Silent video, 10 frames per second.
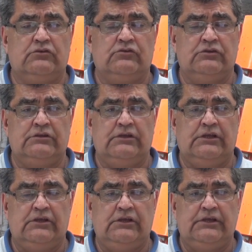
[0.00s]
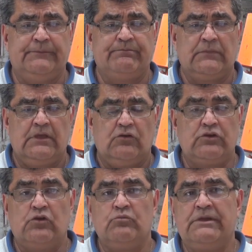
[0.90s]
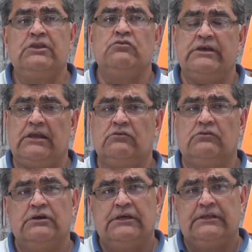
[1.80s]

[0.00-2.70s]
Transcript: con eh, con aluminio, es algo